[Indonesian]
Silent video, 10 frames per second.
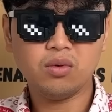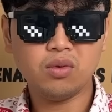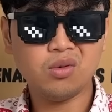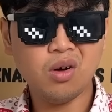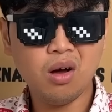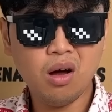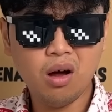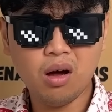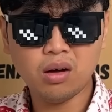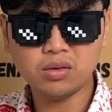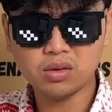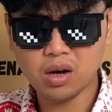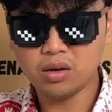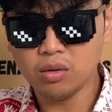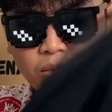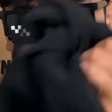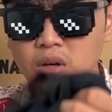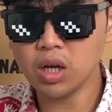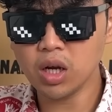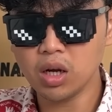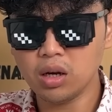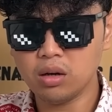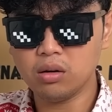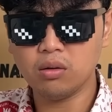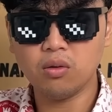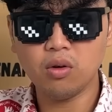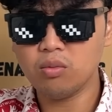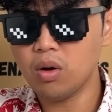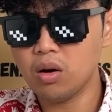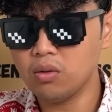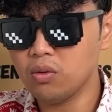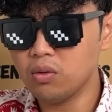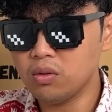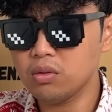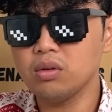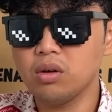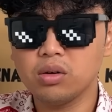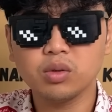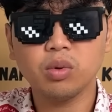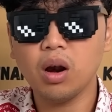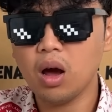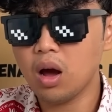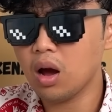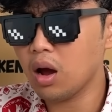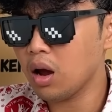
Enak aja nemu nih di kolong bangku kelas sebelah.